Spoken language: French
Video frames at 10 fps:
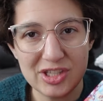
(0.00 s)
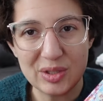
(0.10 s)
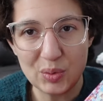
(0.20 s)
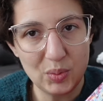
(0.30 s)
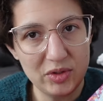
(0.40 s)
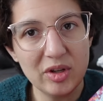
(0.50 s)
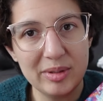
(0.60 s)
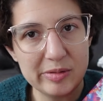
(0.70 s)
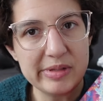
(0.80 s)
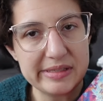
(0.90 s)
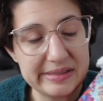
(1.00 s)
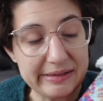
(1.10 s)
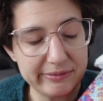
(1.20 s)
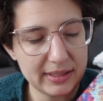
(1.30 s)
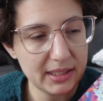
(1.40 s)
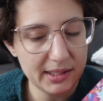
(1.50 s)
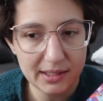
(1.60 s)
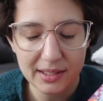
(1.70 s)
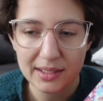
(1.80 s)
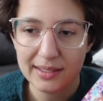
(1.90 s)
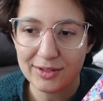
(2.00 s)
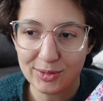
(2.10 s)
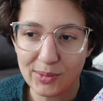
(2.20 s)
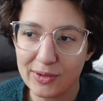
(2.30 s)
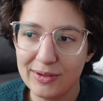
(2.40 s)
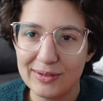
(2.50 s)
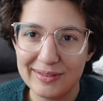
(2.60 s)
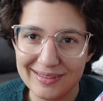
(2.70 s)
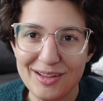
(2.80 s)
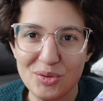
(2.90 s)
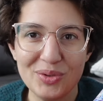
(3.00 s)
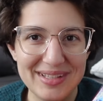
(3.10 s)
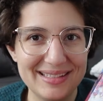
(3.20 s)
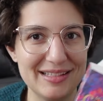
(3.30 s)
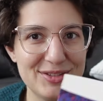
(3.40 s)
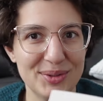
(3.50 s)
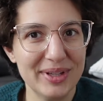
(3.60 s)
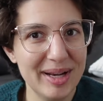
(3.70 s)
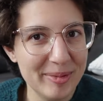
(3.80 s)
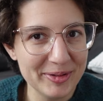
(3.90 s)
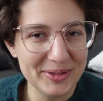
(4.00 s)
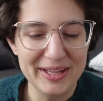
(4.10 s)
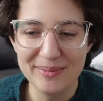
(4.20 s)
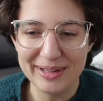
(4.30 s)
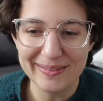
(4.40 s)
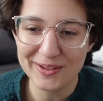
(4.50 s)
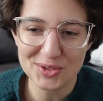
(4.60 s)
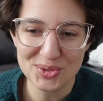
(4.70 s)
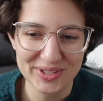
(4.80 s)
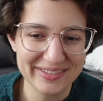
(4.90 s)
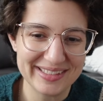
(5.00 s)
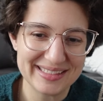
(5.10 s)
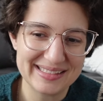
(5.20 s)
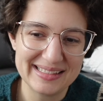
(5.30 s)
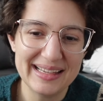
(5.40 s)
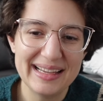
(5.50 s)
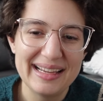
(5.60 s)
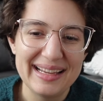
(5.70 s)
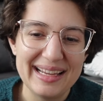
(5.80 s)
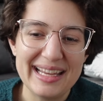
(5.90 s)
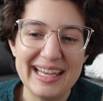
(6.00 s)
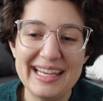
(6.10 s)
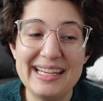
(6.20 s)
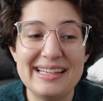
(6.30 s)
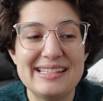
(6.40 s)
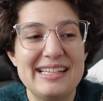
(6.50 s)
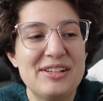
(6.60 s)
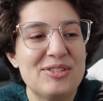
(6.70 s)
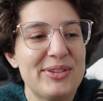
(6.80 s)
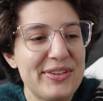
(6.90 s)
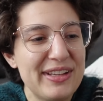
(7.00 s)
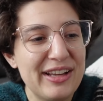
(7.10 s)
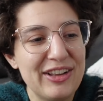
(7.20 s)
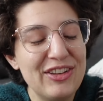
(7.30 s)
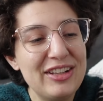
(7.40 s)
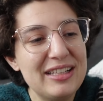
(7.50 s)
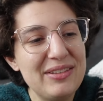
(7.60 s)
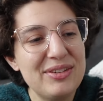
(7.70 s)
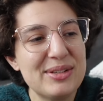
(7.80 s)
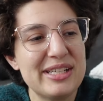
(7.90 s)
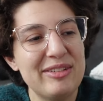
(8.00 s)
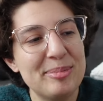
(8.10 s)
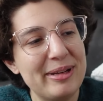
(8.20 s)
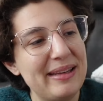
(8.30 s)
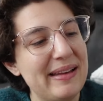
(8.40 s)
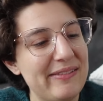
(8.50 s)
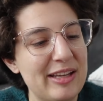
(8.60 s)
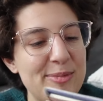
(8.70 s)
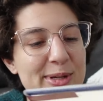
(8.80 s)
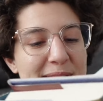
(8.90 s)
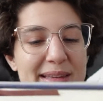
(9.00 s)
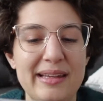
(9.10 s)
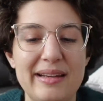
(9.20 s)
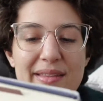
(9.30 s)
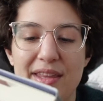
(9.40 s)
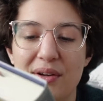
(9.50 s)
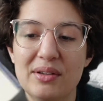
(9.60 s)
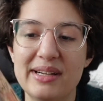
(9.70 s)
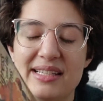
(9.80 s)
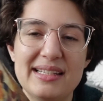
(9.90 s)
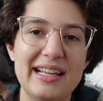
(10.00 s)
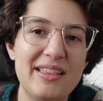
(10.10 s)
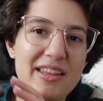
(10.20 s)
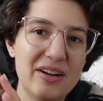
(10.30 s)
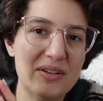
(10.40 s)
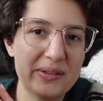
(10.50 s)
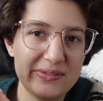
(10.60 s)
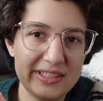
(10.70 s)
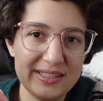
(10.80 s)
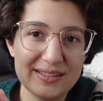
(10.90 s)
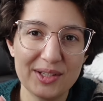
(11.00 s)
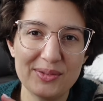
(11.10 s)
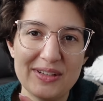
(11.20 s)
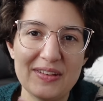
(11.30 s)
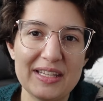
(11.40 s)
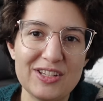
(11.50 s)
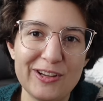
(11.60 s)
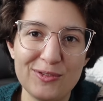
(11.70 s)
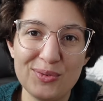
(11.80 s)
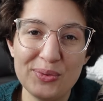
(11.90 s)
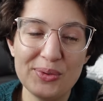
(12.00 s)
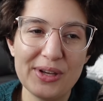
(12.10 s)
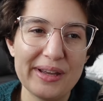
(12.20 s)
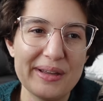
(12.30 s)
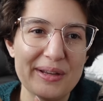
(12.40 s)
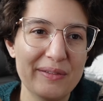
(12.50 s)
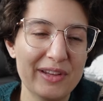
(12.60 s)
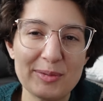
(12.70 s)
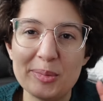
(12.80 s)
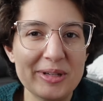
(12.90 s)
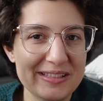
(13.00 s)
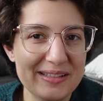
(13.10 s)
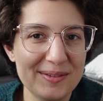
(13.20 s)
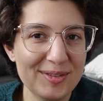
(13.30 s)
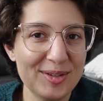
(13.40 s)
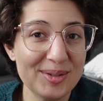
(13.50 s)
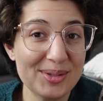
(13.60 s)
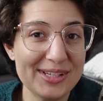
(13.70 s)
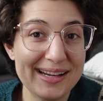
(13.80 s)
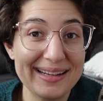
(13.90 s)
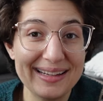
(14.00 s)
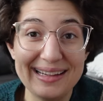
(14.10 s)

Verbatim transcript: j'ai lu 8 tomes et demi de cette affaire. Donc, c'est une décision de l'abandonner maintenant, je suis investie. Et j'ai commencé un autre livre que j'avais pris avec moi qui est The Ogress and the Orphans, que vous avez déjà vu dans mon précédent vlog au chalet